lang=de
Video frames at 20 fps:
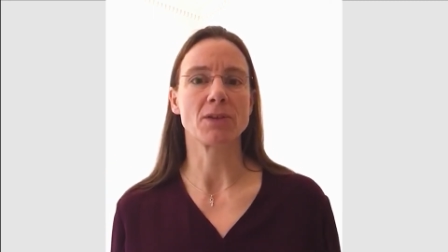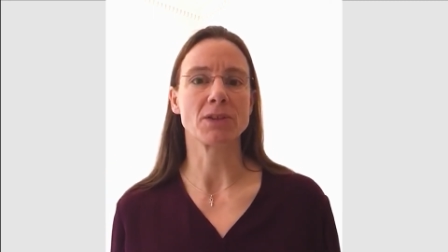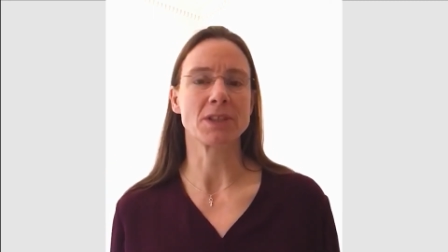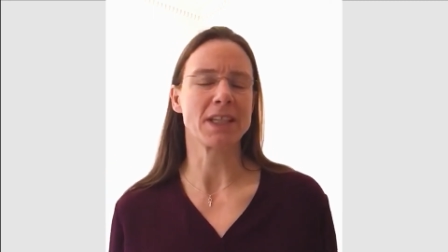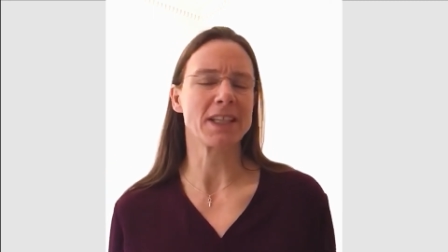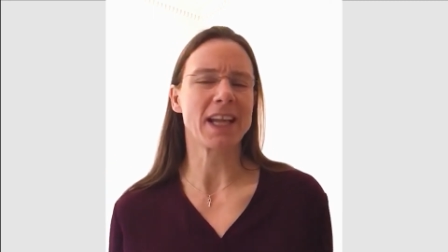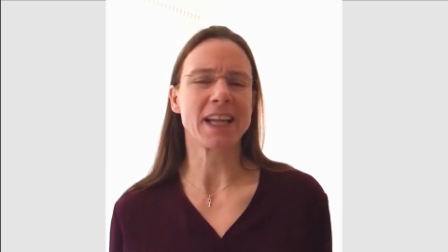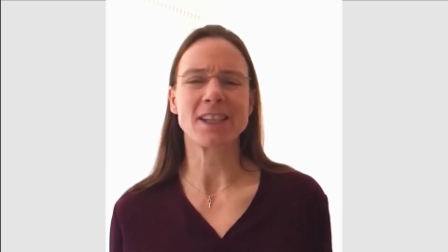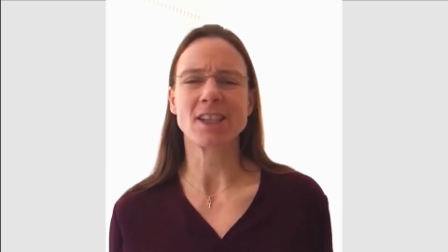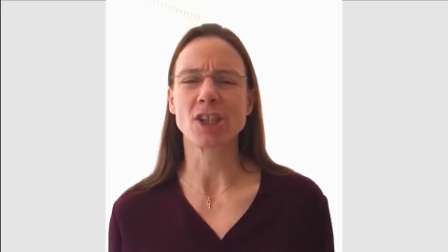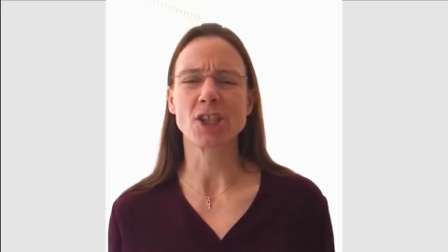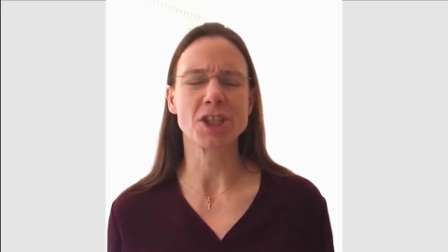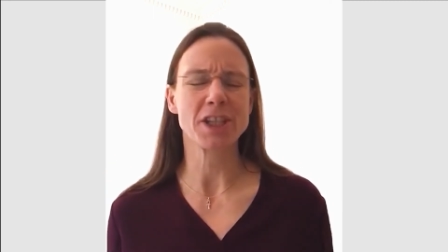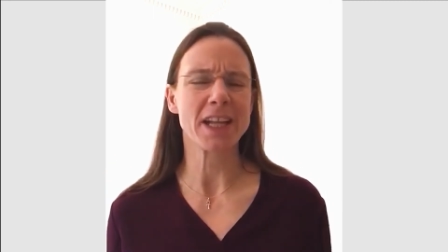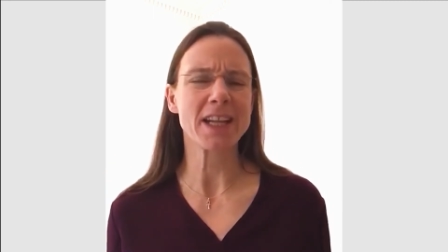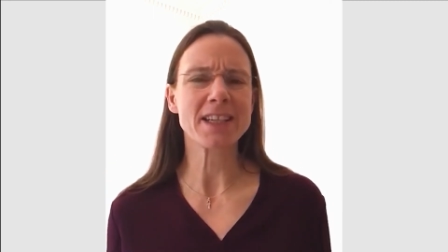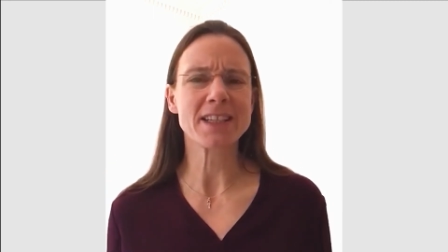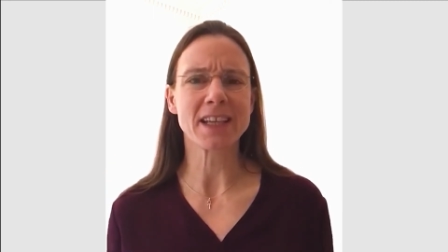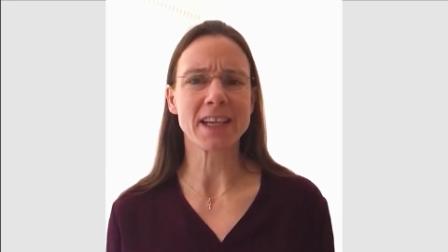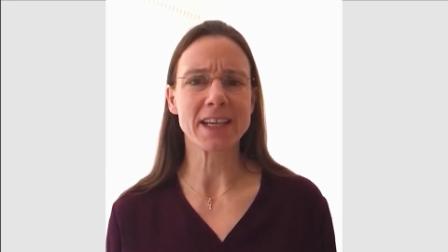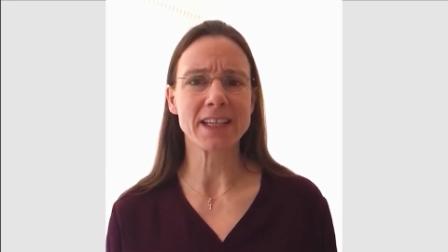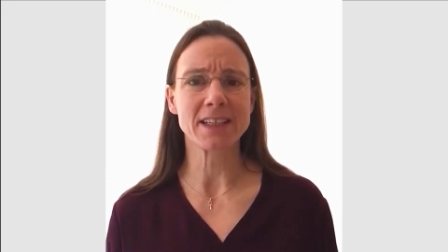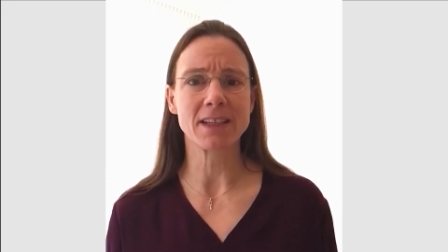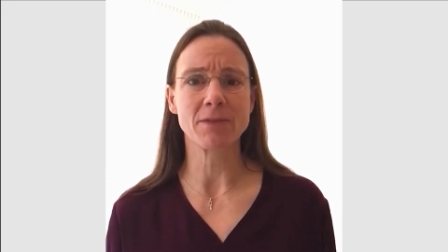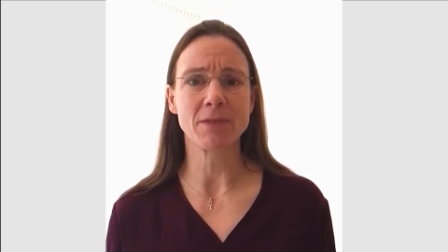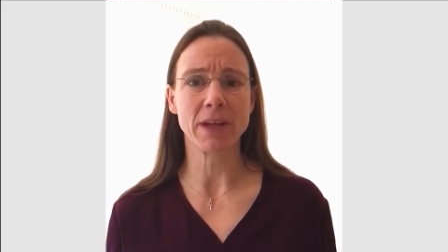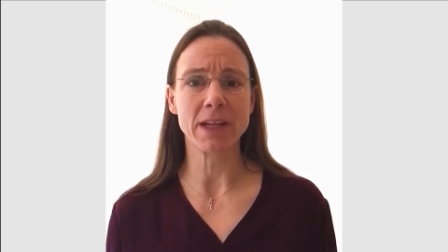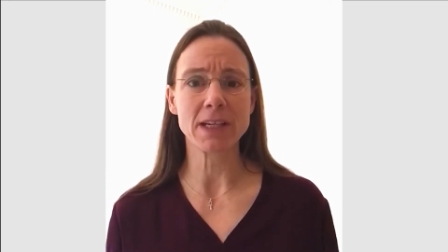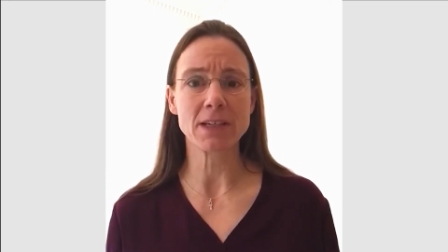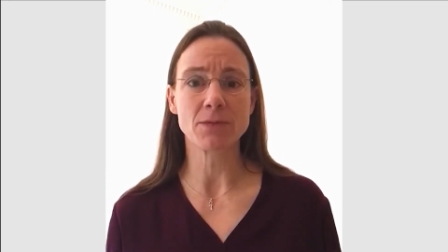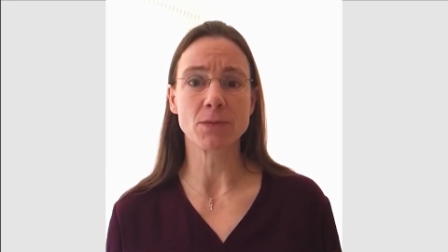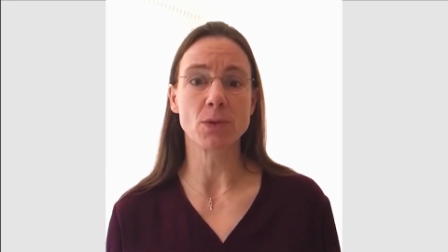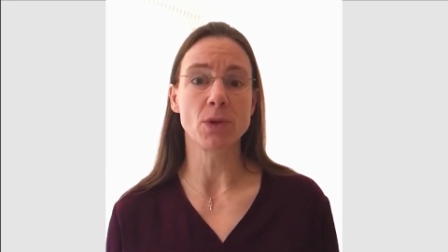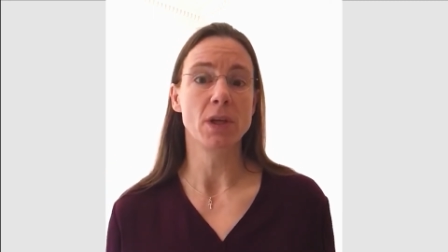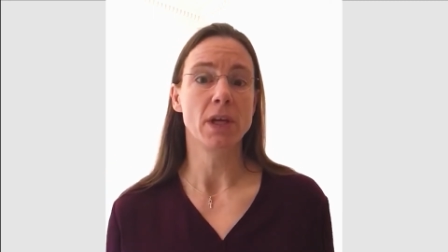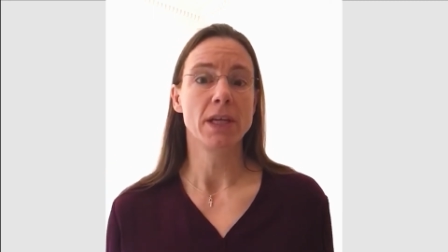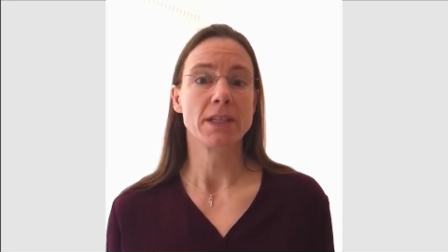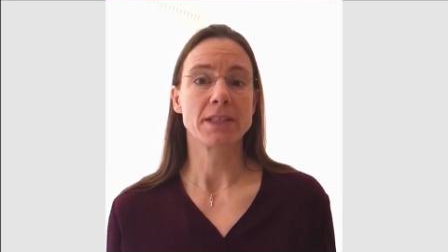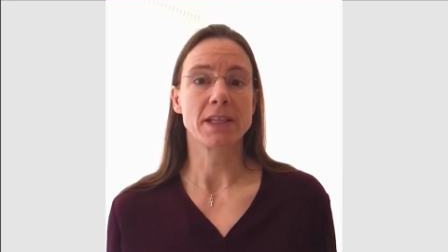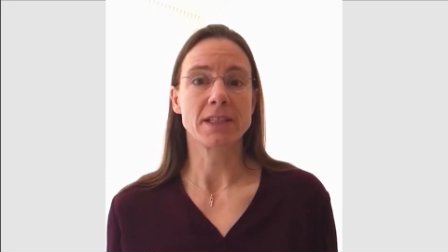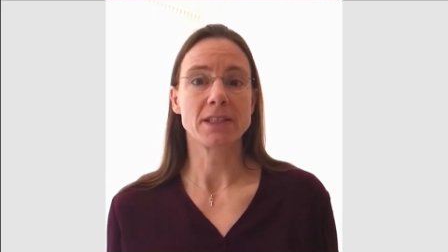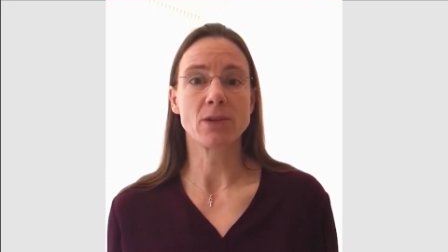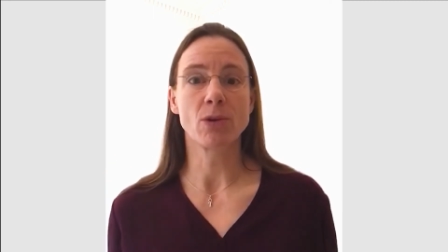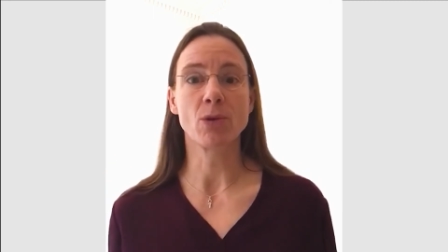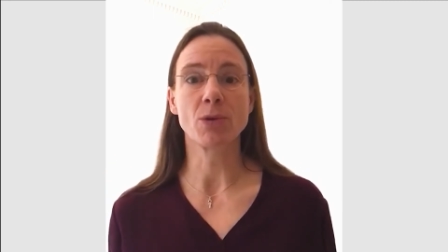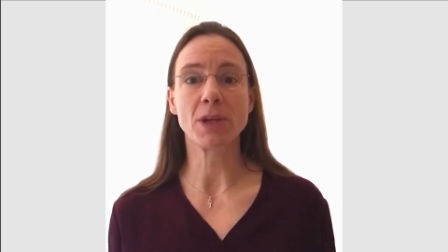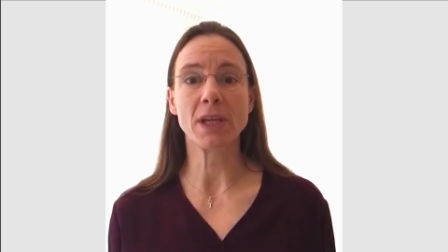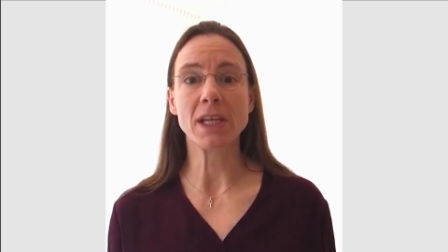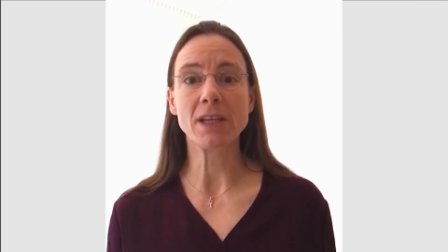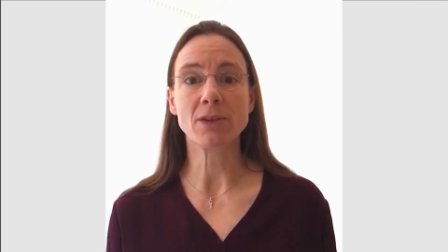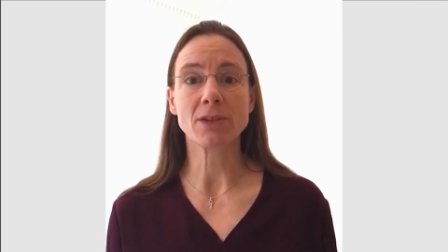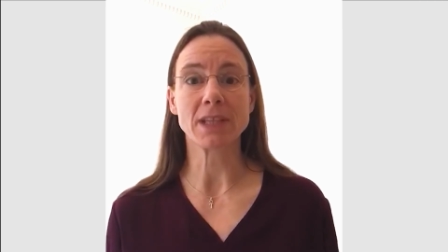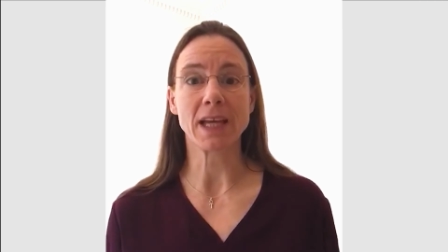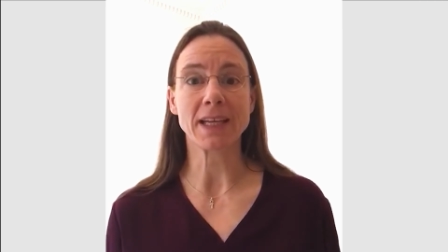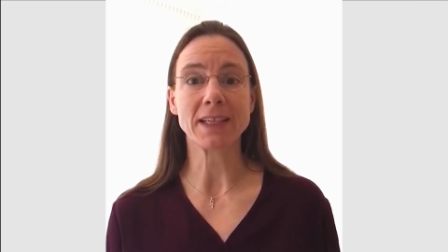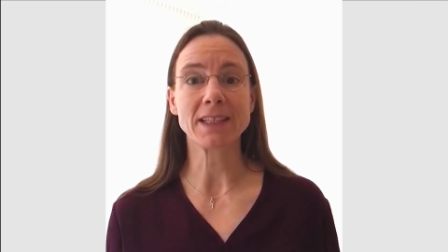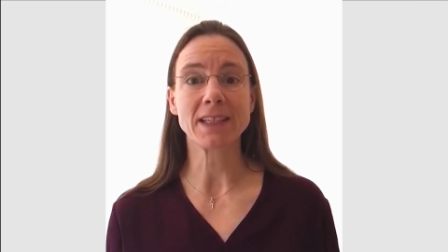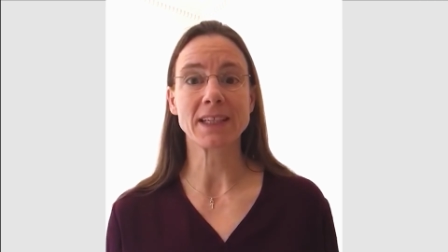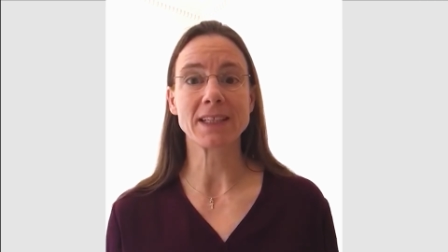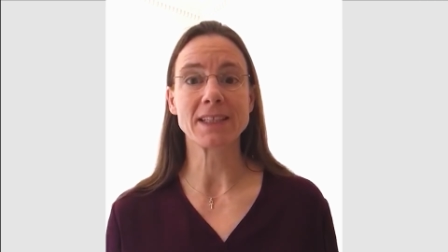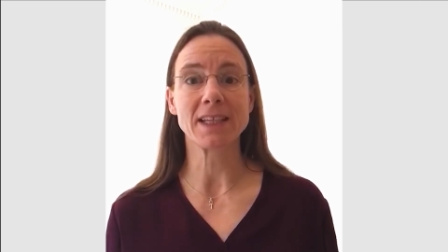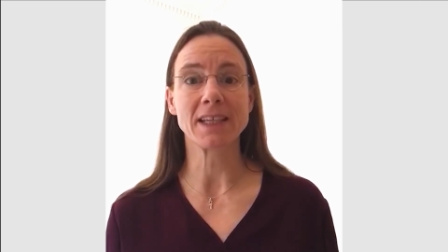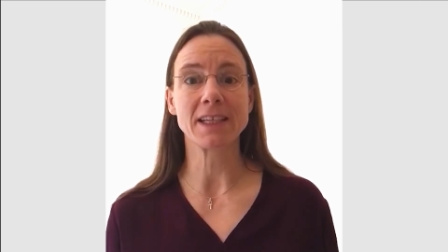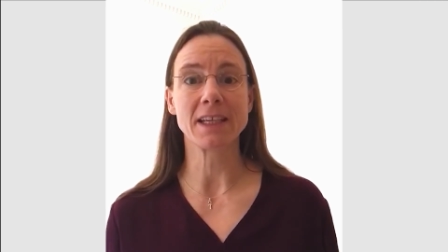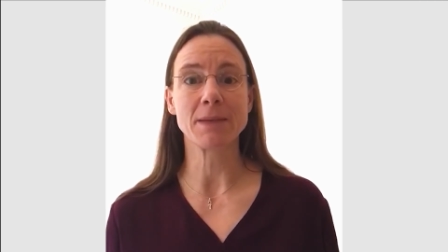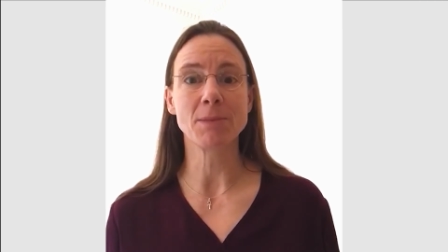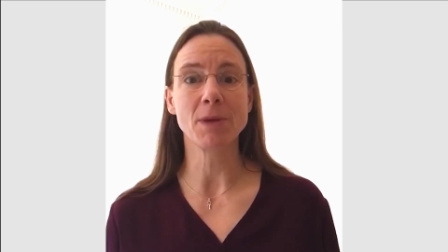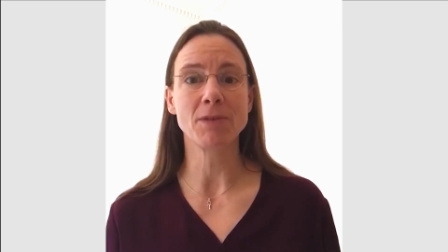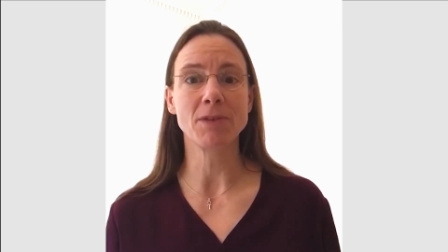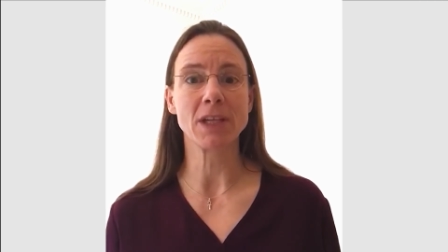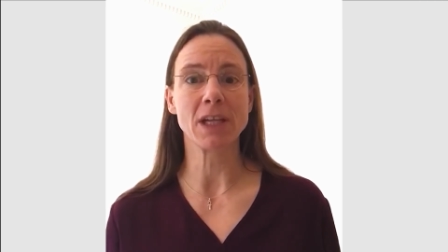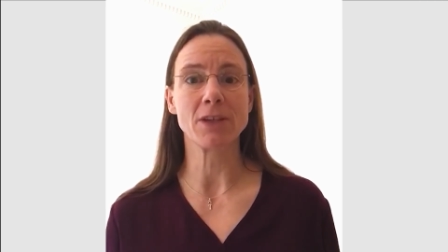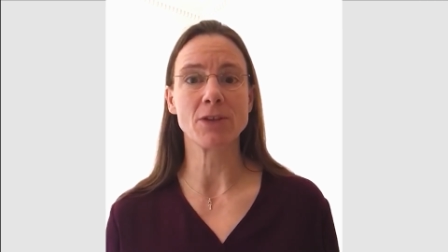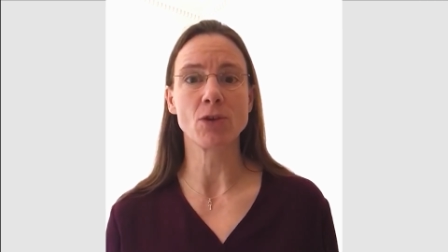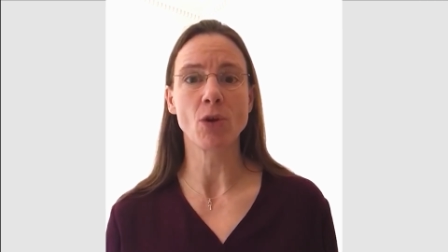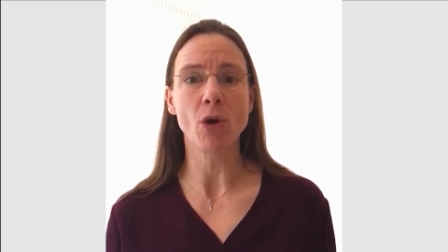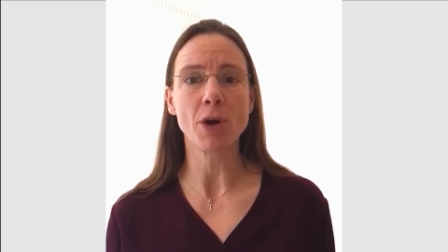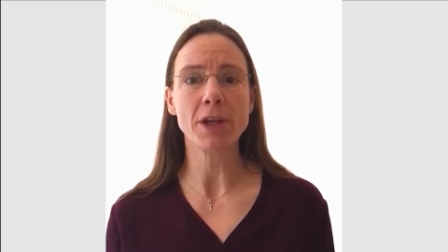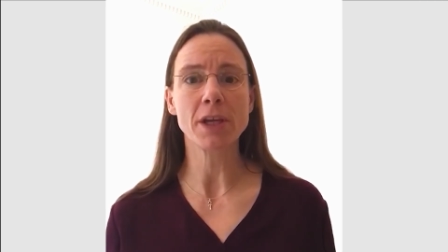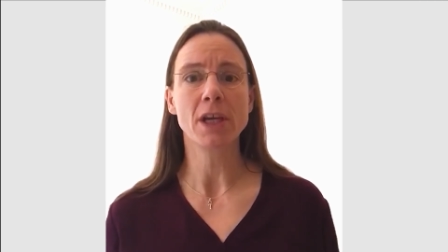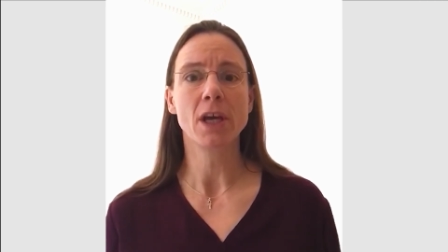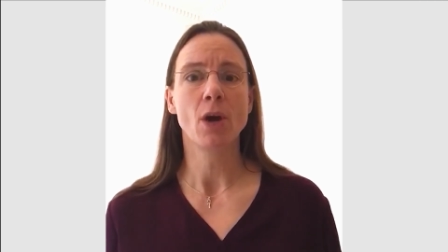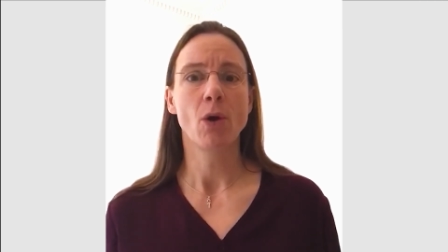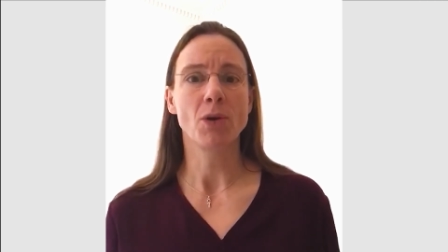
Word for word: Und in einer schnell drehenden Welt, wo Technologien und andere Dinge immer wieder neu